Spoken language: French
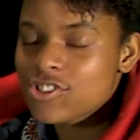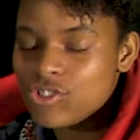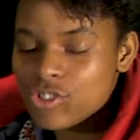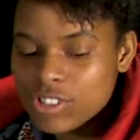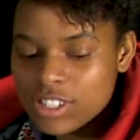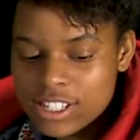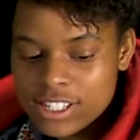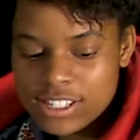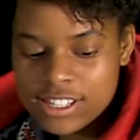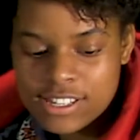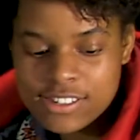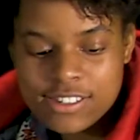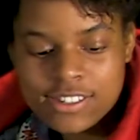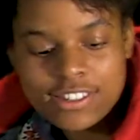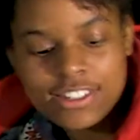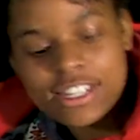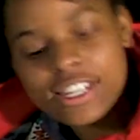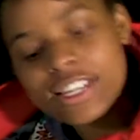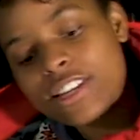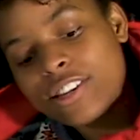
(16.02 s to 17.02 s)
journée
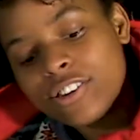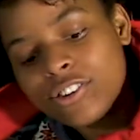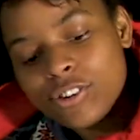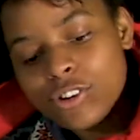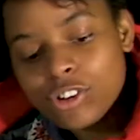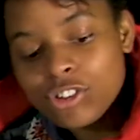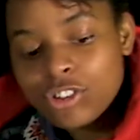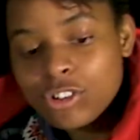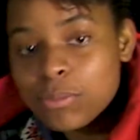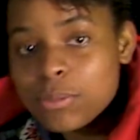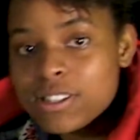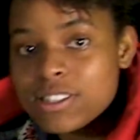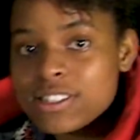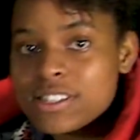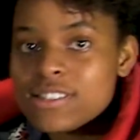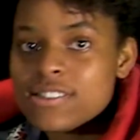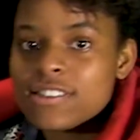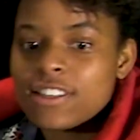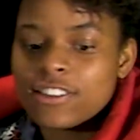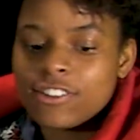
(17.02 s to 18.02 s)
décennie, donc
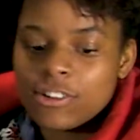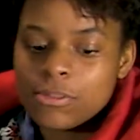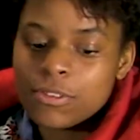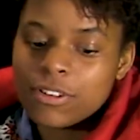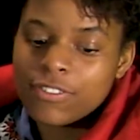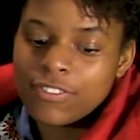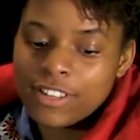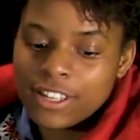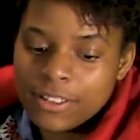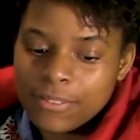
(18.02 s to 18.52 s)
2010 à 2020.